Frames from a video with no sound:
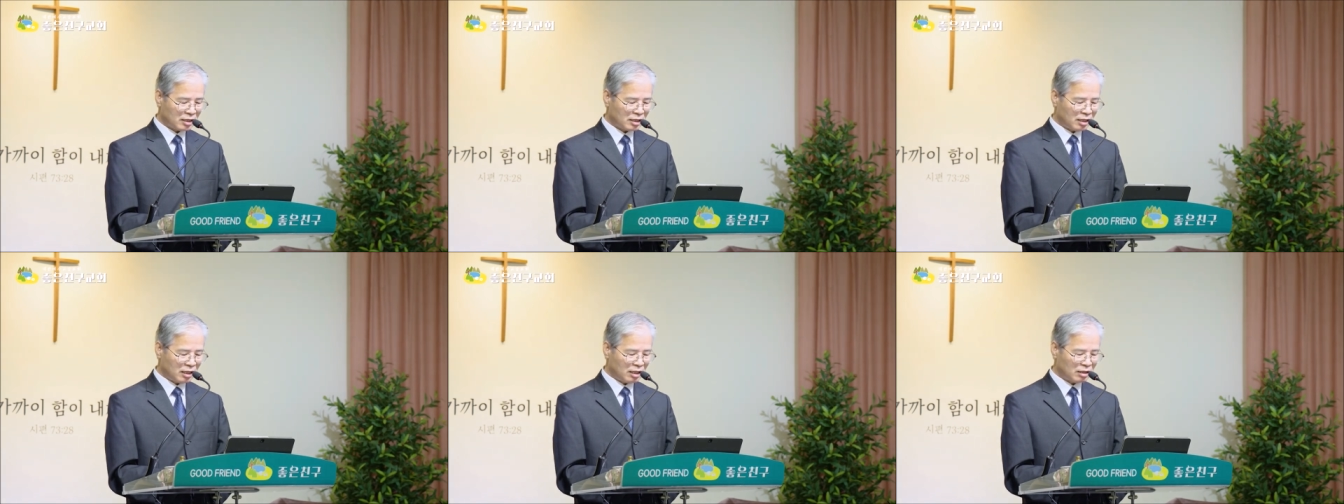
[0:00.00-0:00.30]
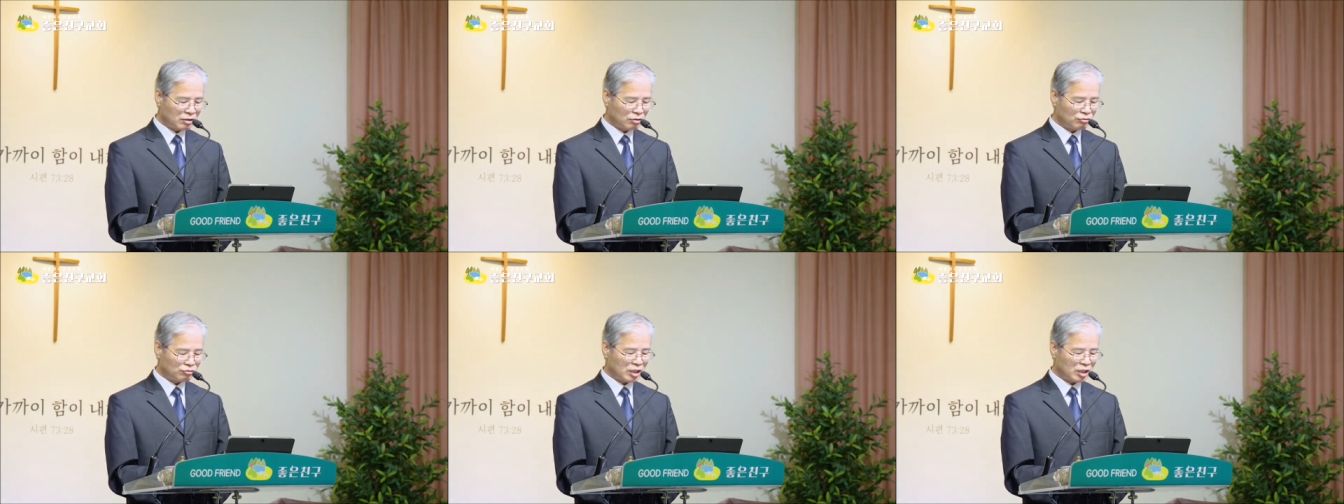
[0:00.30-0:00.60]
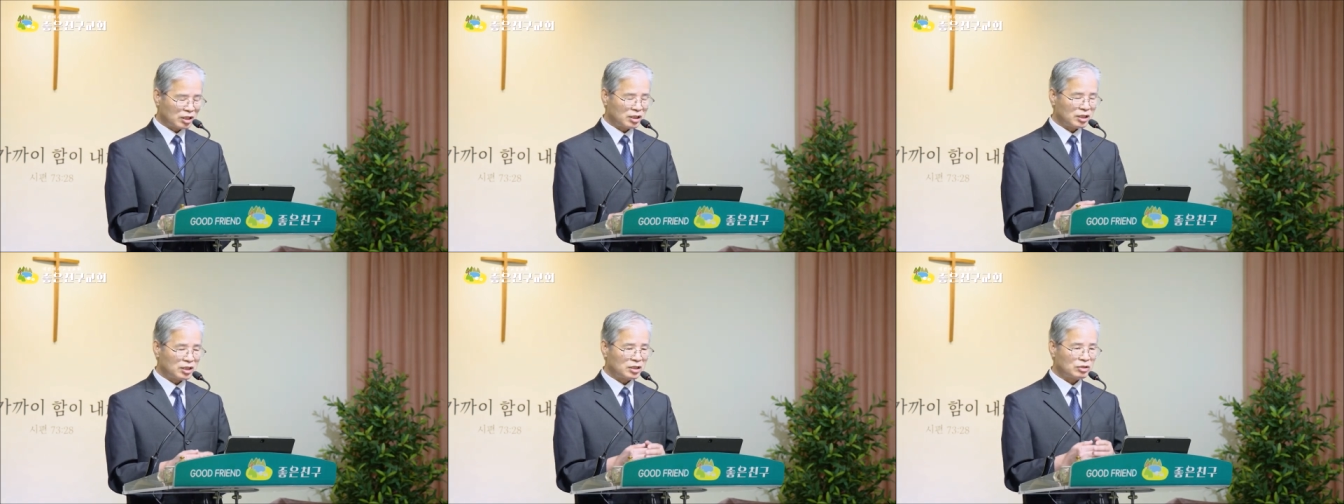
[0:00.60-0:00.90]
그래서
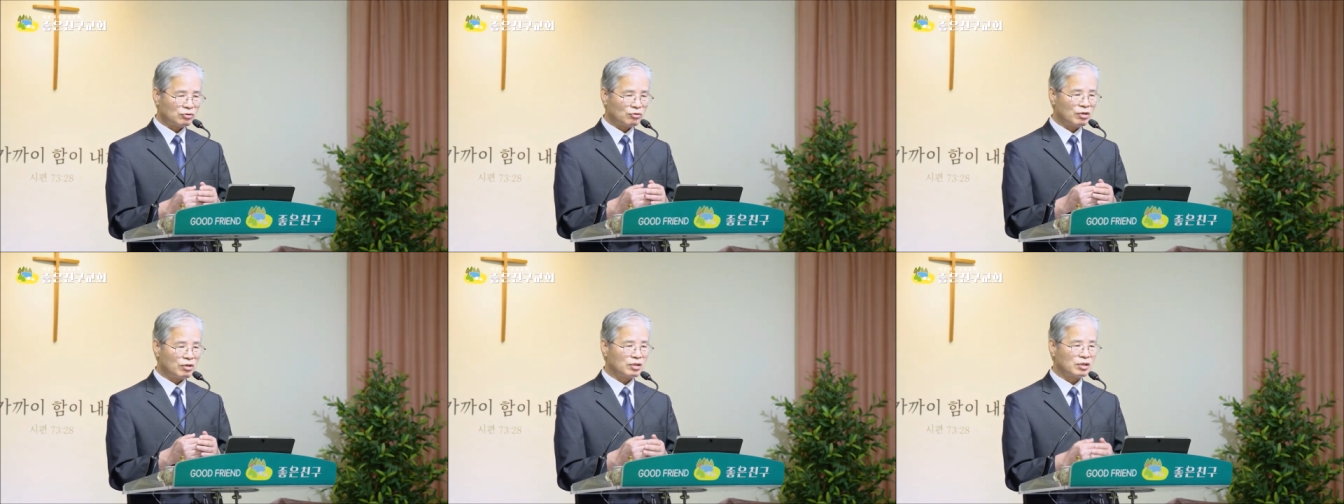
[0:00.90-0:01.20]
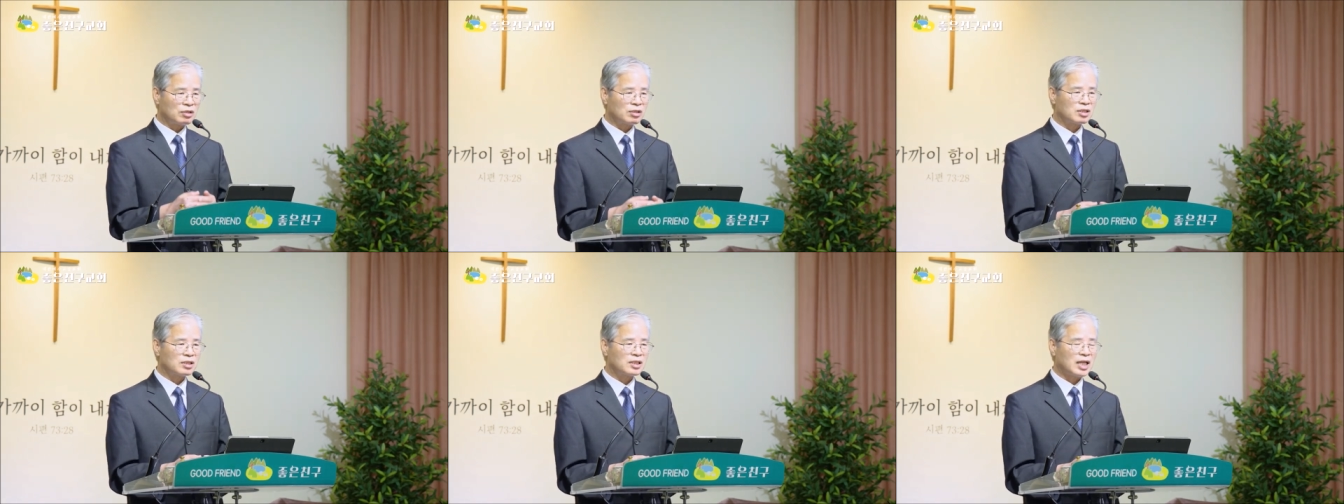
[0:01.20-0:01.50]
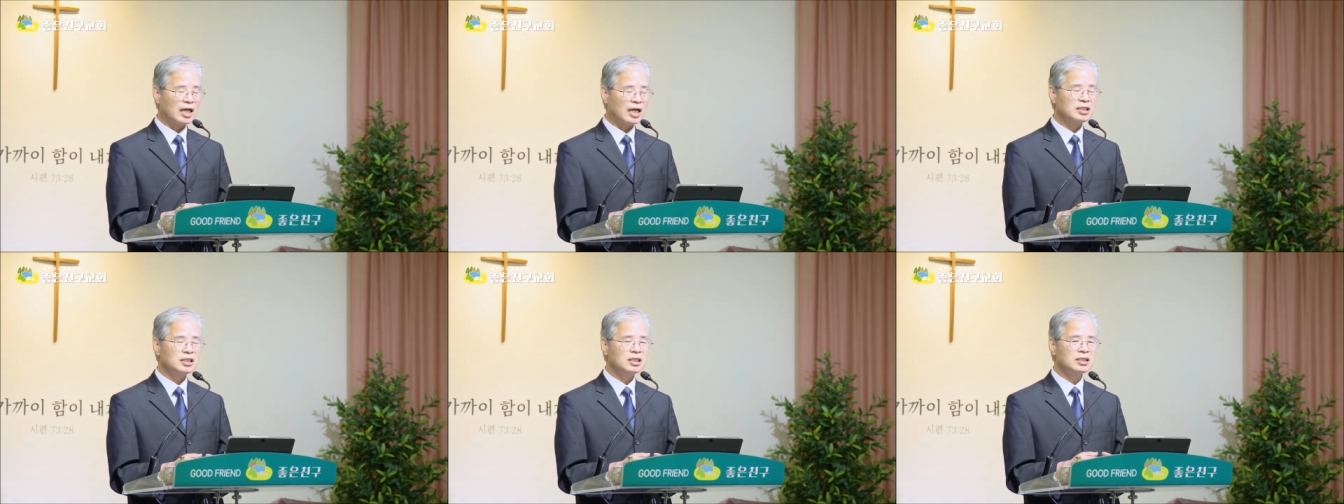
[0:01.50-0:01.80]
우리 그리스도인들은
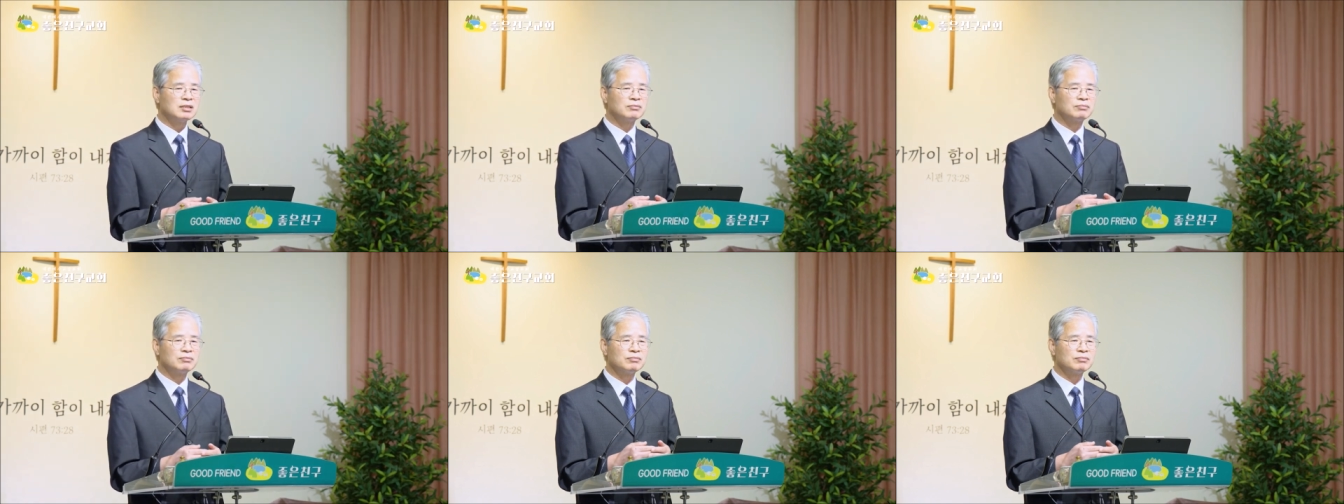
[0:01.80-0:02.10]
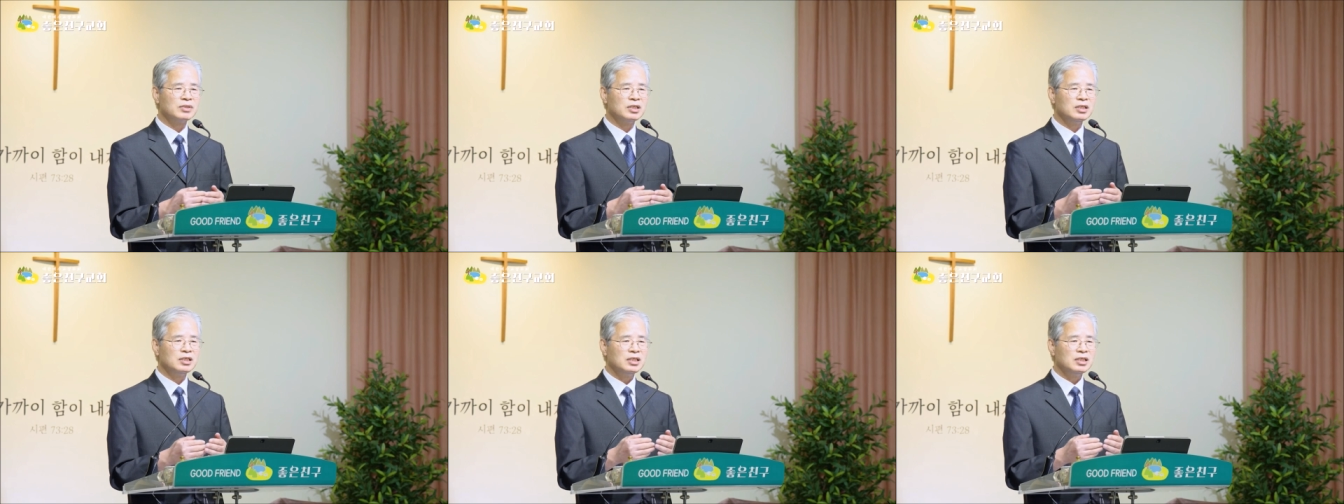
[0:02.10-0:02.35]
다시금